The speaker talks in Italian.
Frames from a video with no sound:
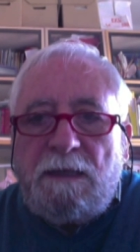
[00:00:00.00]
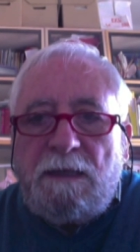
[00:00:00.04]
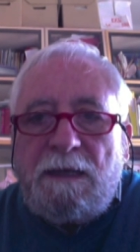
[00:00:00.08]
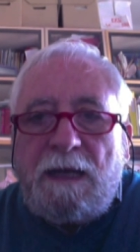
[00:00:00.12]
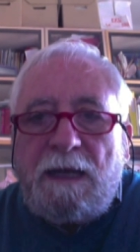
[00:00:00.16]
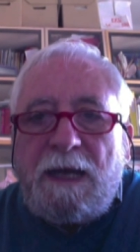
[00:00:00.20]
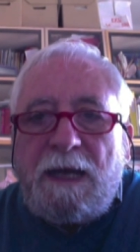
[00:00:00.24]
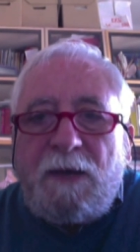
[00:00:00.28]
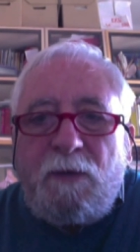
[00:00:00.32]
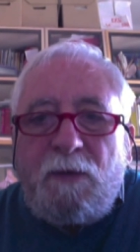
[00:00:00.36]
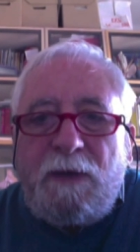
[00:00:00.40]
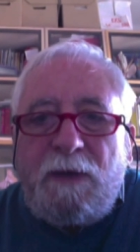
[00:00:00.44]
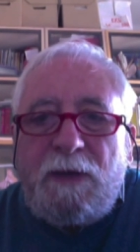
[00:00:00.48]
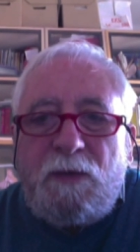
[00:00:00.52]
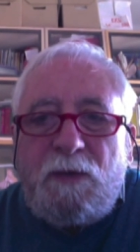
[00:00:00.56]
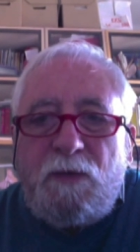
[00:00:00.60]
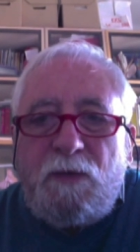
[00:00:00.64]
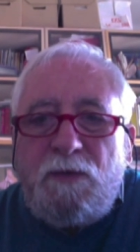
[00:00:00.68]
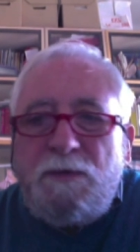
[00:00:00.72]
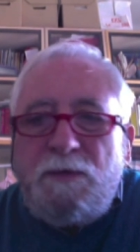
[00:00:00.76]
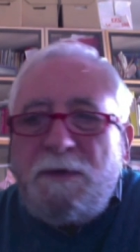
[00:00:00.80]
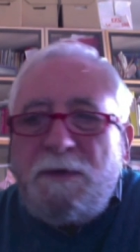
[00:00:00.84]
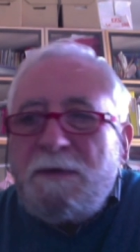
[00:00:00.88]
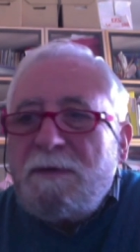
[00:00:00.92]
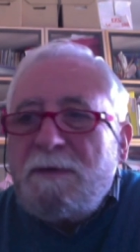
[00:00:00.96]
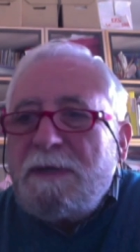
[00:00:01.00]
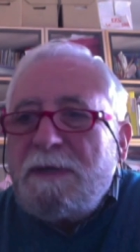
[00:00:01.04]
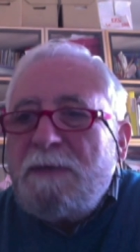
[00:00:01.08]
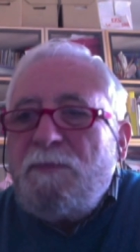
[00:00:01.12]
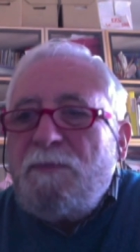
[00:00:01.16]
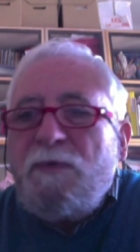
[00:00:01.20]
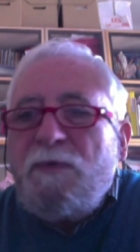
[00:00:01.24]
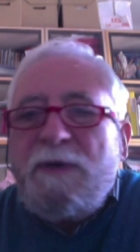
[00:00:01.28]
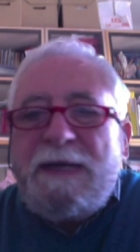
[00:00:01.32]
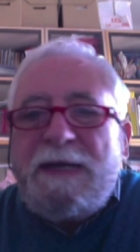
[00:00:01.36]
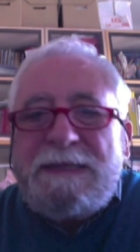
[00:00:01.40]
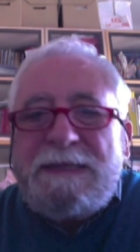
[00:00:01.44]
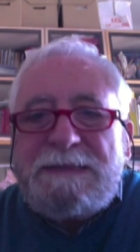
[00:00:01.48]
a qualcuno che
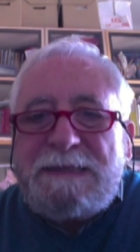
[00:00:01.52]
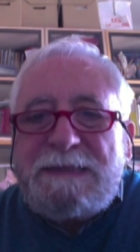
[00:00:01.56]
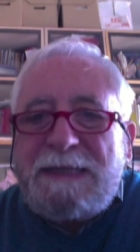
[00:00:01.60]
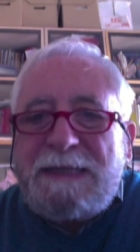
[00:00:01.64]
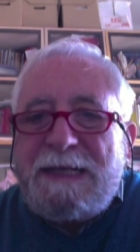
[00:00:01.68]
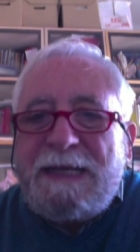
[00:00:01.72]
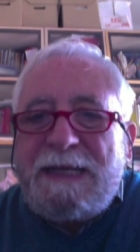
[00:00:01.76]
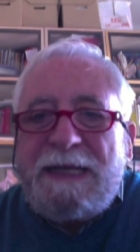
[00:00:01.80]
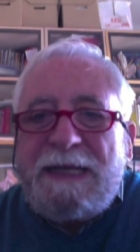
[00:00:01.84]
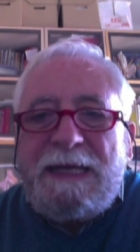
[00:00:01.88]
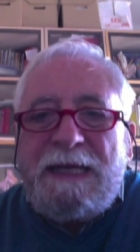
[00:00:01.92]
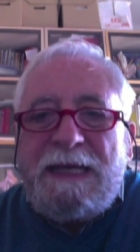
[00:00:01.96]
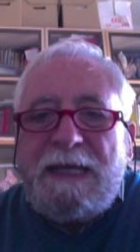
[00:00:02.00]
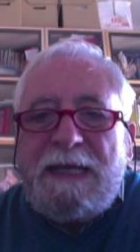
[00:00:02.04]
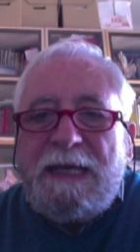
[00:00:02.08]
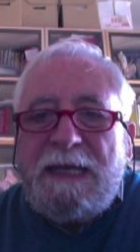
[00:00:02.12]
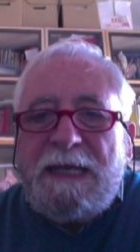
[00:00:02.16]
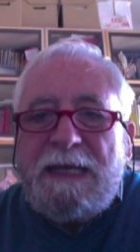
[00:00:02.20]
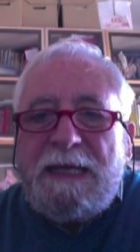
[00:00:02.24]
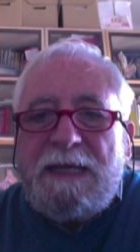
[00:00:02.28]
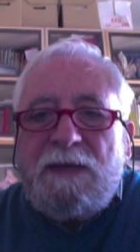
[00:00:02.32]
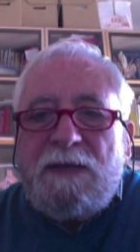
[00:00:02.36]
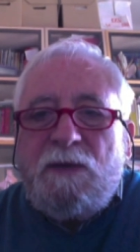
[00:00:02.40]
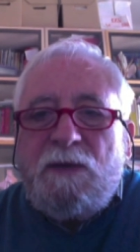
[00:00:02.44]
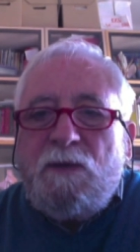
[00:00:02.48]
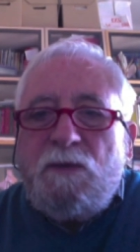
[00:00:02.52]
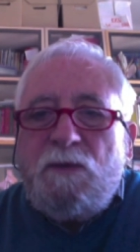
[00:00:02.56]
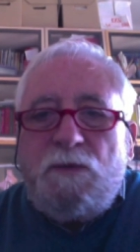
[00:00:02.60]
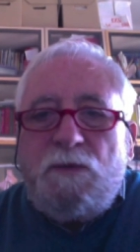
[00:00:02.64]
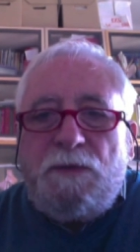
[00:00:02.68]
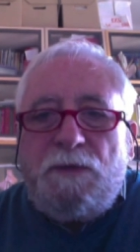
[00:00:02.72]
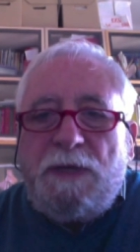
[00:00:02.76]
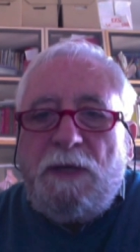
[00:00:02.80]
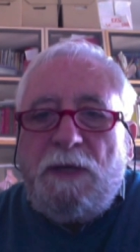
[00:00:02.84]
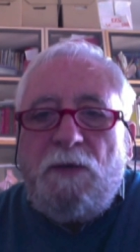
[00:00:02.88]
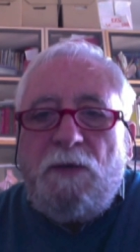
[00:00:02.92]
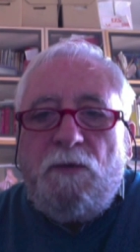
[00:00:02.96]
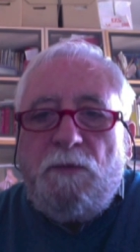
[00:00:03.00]
può essere
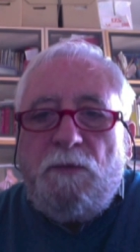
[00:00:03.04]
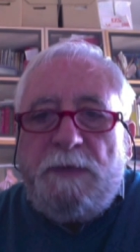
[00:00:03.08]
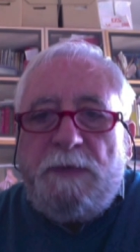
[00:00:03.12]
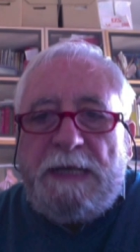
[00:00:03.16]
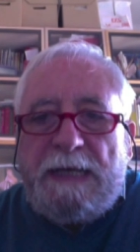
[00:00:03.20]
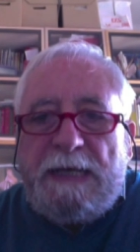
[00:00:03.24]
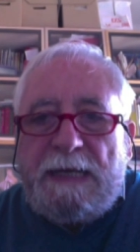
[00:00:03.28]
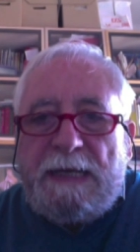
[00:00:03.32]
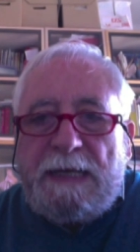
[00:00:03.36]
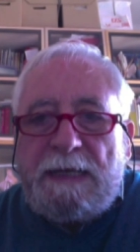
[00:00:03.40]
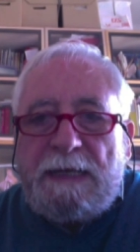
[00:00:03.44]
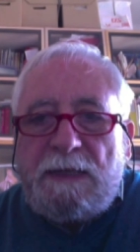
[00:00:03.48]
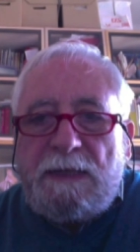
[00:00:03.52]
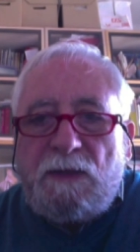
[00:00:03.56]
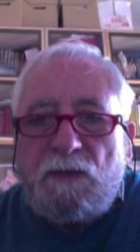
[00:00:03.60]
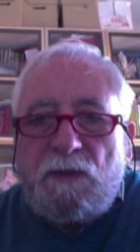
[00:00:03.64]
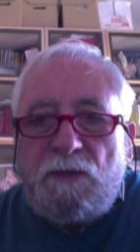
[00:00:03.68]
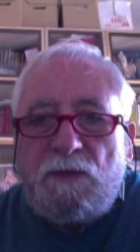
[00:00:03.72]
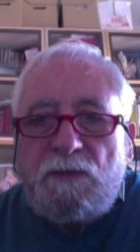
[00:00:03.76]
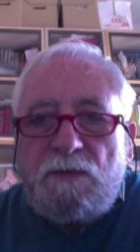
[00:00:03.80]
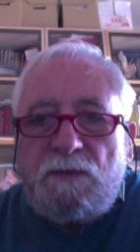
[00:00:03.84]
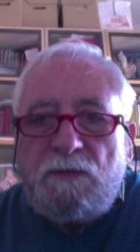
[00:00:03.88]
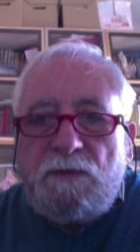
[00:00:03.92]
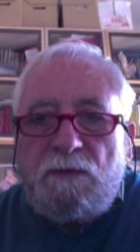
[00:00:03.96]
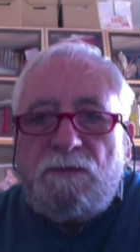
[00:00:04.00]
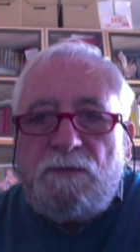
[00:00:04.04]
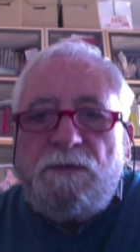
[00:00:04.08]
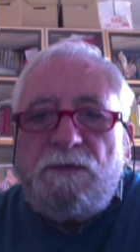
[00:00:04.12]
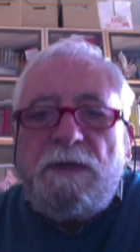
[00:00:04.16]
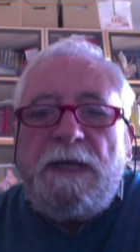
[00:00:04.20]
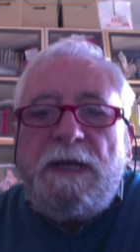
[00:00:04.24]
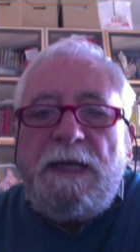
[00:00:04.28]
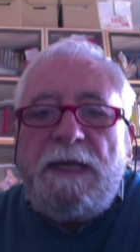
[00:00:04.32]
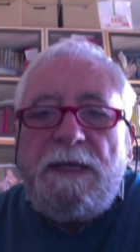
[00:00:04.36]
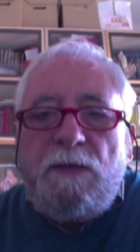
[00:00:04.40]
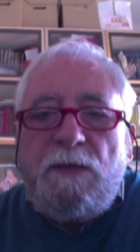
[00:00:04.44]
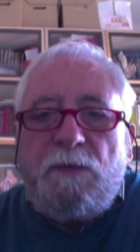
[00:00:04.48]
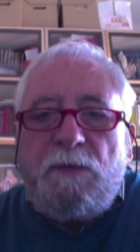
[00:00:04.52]
un illuminato, un
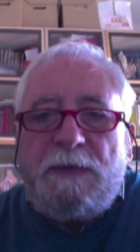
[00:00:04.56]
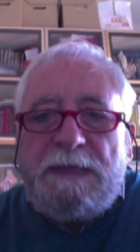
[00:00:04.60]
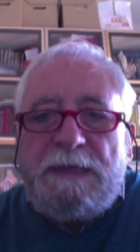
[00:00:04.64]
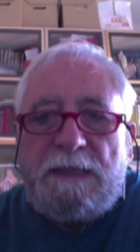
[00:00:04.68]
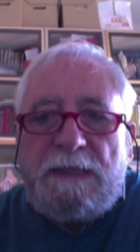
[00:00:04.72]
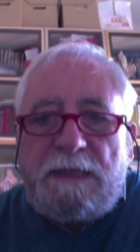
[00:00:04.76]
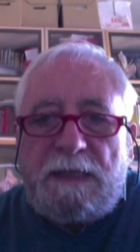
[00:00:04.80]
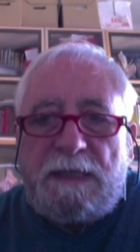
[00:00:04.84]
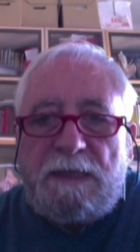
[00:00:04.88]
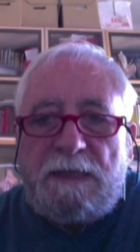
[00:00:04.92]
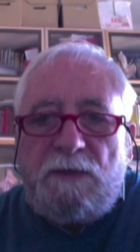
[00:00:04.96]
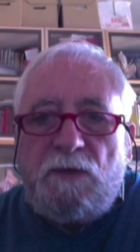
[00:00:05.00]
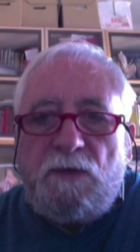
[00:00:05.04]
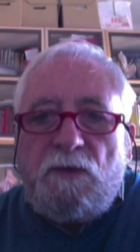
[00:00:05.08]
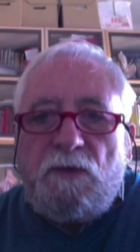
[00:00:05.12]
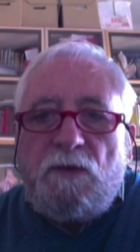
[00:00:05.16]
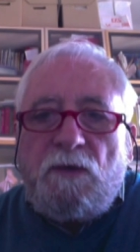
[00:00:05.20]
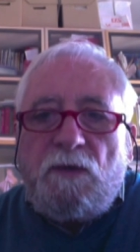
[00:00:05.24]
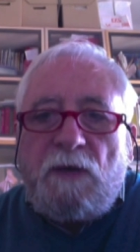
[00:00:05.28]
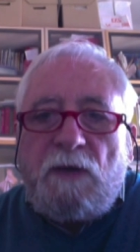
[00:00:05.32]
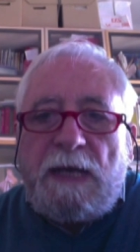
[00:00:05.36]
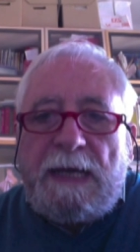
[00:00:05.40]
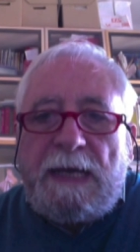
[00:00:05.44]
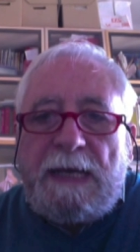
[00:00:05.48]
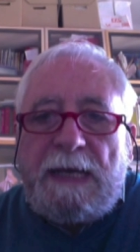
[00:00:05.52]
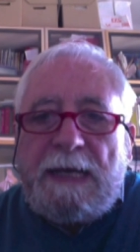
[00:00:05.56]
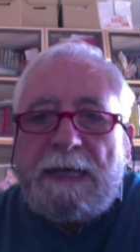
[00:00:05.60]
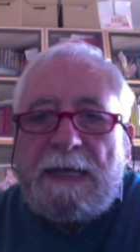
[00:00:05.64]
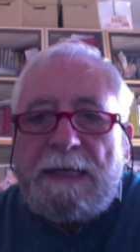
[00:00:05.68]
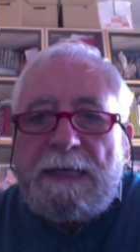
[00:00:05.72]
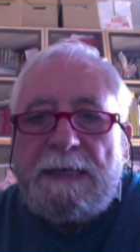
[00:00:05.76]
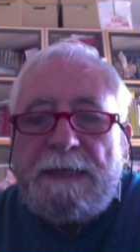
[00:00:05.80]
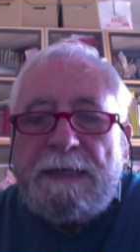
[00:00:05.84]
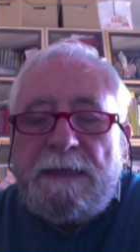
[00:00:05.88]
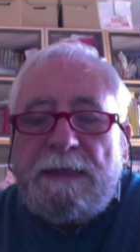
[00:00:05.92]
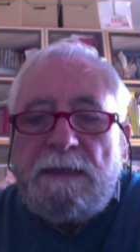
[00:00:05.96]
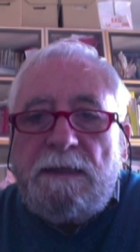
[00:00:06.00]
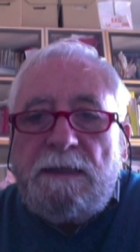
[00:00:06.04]
delinquentello
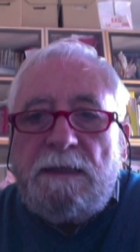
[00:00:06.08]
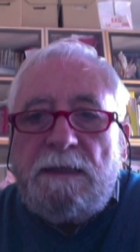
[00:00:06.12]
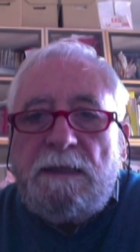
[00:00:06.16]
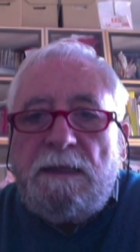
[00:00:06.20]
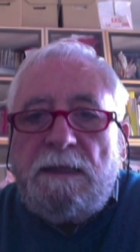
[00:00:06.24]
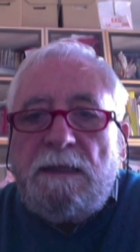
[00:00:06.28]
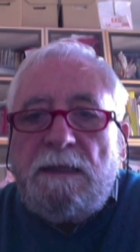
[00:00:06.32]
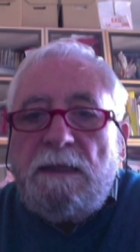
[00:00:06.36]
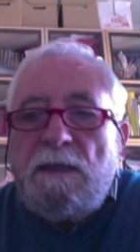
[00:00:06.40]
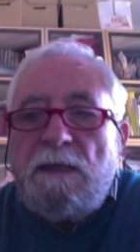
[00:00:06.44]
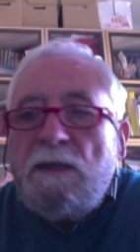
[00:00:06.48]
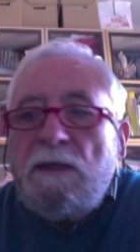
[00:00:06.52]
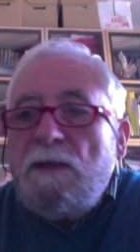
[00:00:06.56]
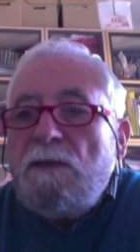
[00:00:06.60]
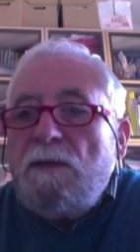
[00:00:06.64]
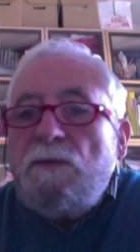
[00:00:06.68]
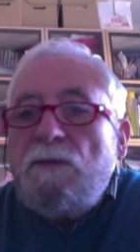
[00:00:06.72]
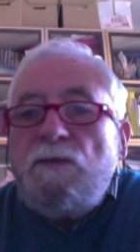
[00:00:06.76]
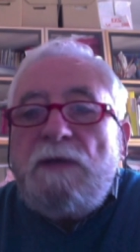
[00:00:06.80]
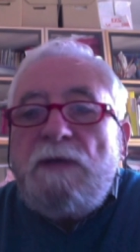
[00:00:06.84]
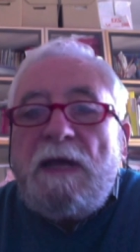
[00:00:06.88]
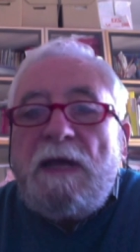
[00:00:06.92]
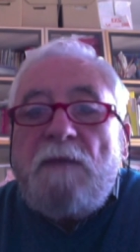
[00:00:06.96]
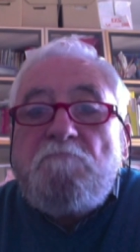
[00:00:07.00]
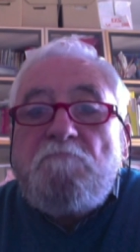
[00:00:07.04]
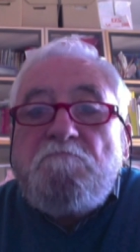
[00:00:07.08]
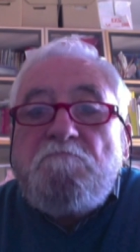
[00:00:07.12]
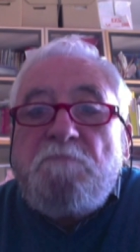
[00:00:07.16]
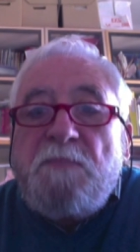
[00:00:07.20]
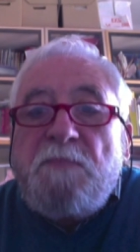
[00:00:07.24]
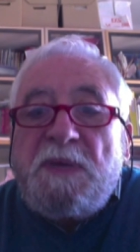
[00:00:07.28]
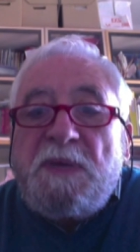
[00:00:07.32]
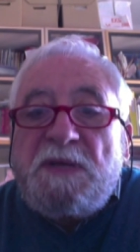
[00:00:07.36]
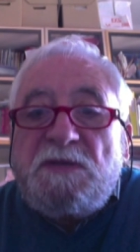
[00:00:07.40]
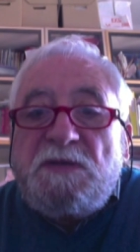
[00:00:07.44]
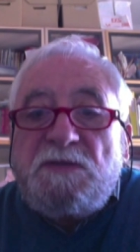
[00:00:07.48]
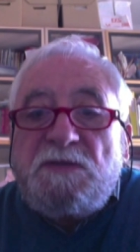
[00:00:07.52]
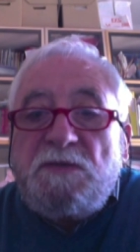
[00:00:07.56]
locale, una
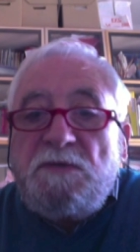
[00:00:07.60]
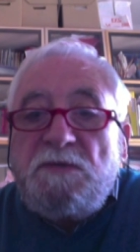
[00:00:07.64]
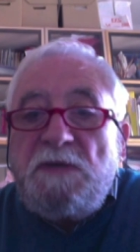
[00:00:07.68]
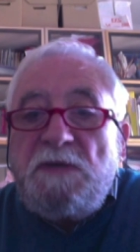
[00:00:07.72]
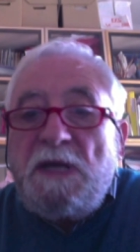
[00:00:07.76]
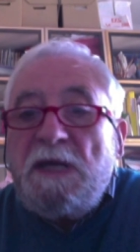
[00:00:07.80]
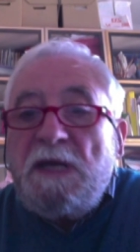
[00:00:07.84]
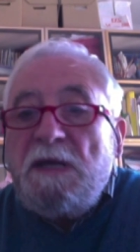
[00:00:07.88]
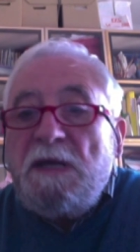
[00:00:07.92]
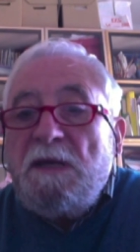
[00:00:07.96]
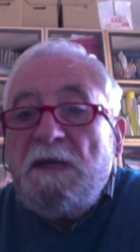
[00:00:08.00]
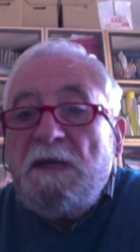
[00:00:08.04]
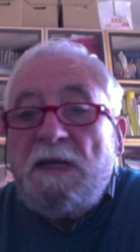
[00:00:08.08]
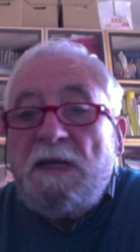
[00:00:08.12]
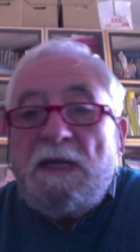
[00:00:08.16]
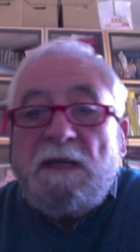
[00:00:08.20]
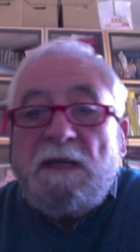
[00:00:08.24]
persona